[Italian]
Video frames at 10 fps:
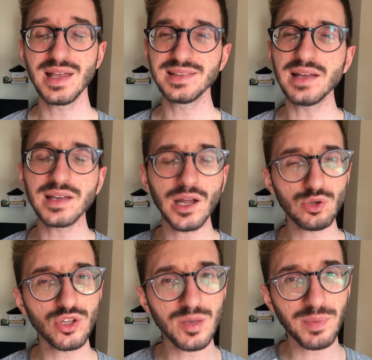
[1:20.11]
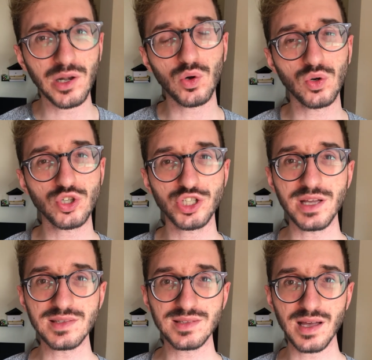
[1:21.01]
Dedica il tuo tempo alla
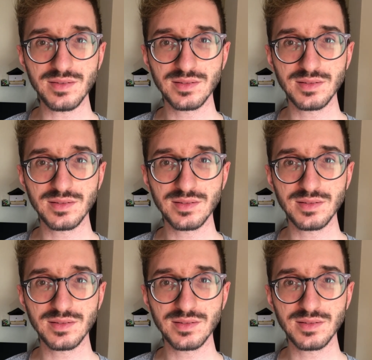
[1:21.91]
conoscenza,